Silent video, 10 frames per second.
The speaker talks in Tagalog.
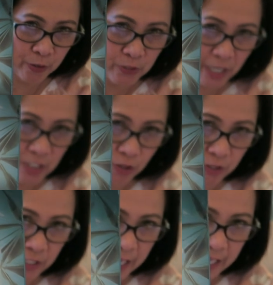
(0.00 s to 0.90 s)

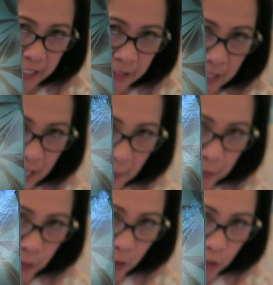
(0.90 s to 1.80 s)
pronunciation yan,
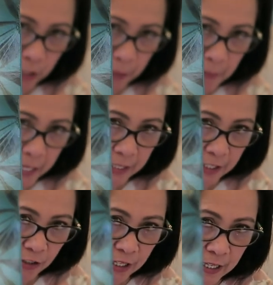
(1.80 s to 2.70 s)
lalapit ko ng konti para
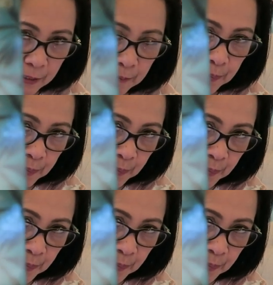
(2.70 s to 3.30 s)
makita niyo, yan.